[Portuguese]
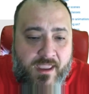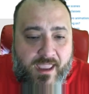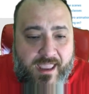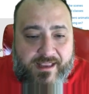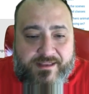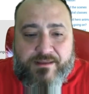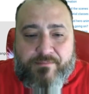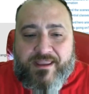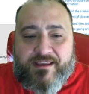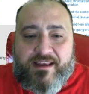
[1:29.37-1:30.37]
É, e
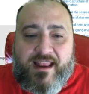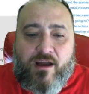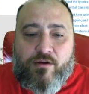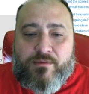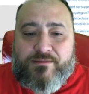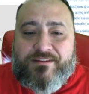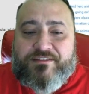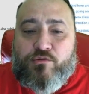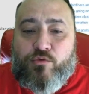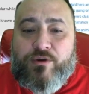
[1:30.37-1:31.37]
também criaram uma
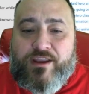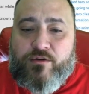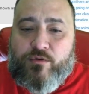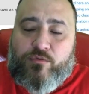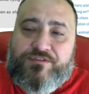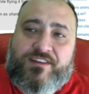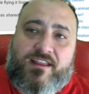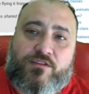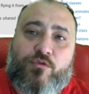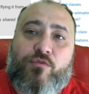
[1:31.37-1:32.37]
animação com Hero,
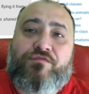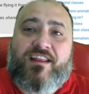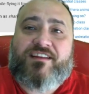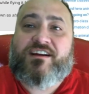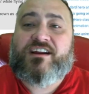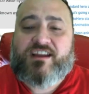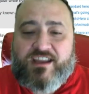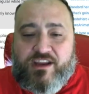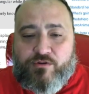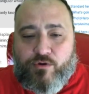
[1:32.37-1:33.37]
usando o Flutter
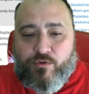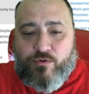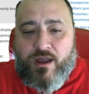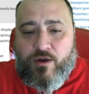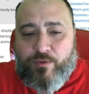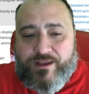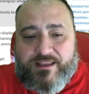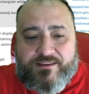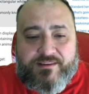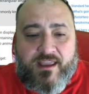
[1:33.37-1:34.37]
Hero
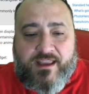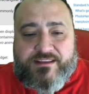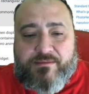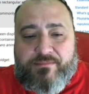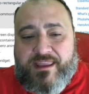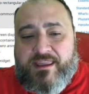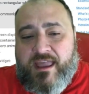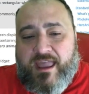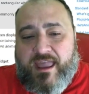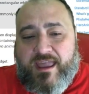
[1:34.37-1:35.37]
Widget. E também
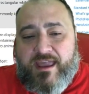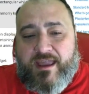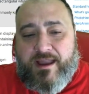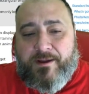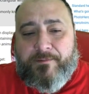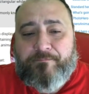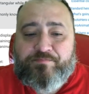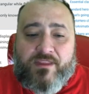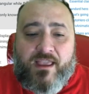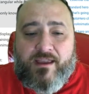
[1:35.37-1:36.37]
é,
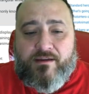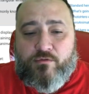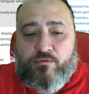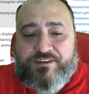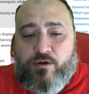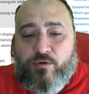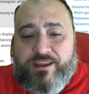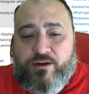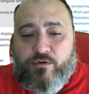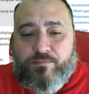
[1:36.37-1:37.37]
é, usar o
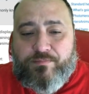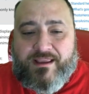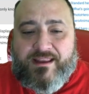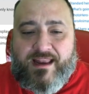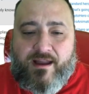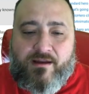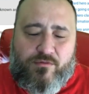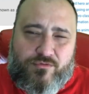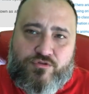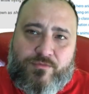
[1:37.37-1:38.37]
Hero para criar
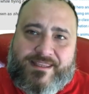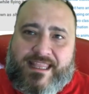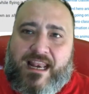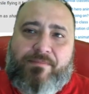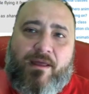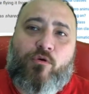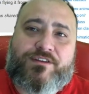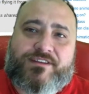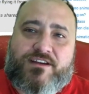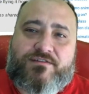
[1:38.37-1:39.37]
de uma tela para
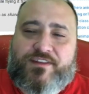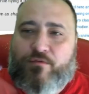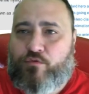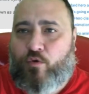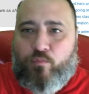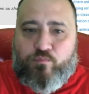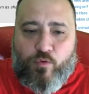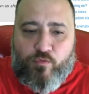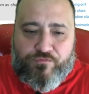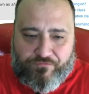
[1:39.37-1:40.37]
outra. A gente vai fazer
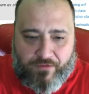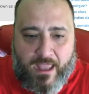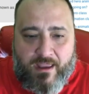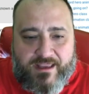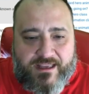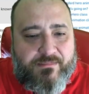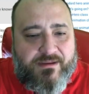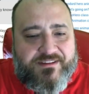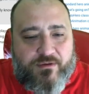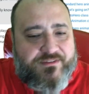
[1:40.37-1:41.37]
puff, e
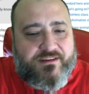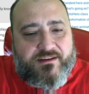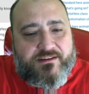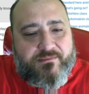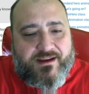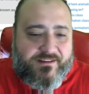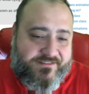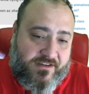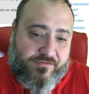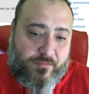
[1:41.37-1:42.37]
animação, animar as
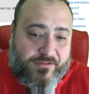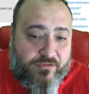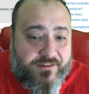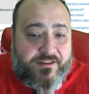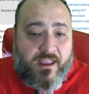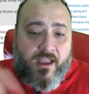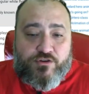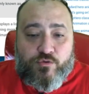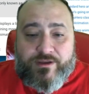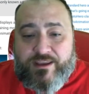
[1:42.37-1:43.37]
transformações
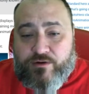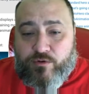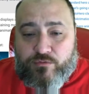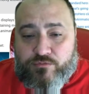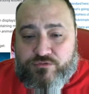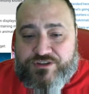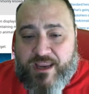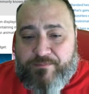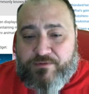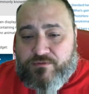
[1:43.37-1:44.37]
de um Hero, um
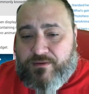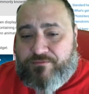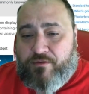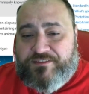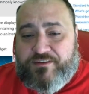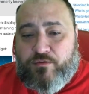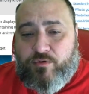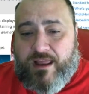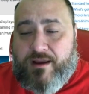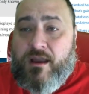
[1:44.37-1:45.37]
shape, de uma forma
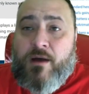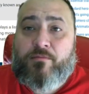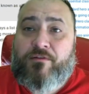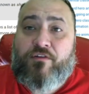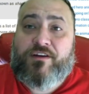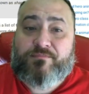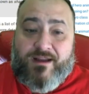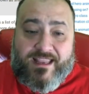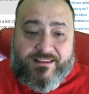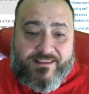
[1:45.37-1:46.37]
circular, para uma
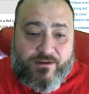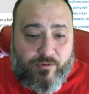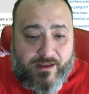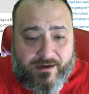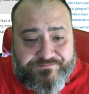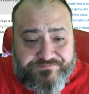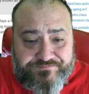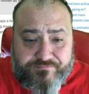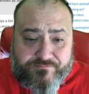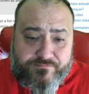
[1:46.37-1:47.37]
forma retangular.
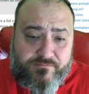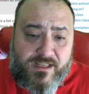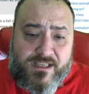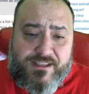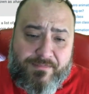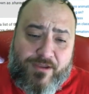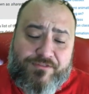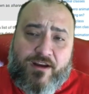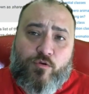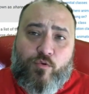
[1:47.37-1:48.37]
E também
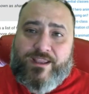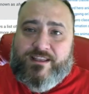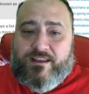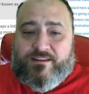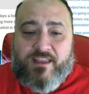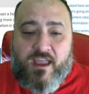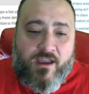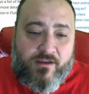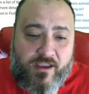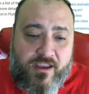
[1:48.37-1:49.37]
usar o Widget.
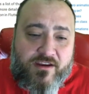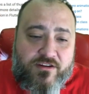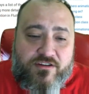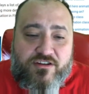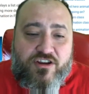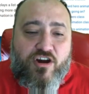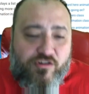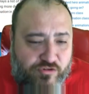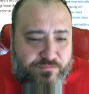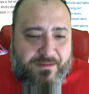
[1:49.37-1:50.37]
Here
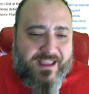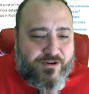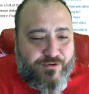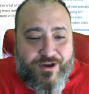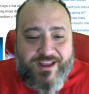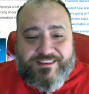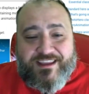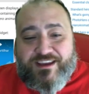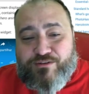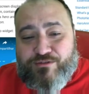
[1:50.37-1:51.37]
goes my hero. The
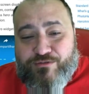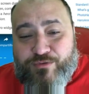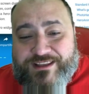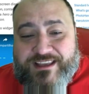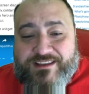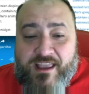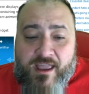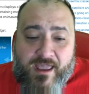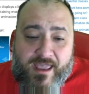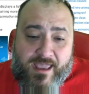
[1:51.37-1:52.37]
Hero Widget
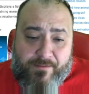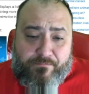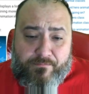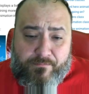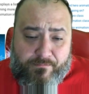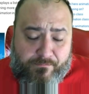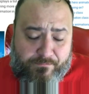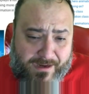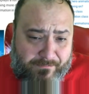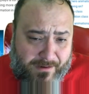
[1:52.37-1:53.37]
é
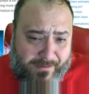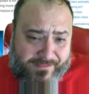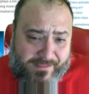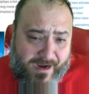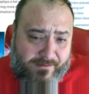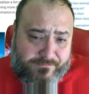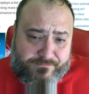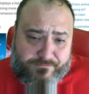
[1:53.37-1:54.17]
para implementar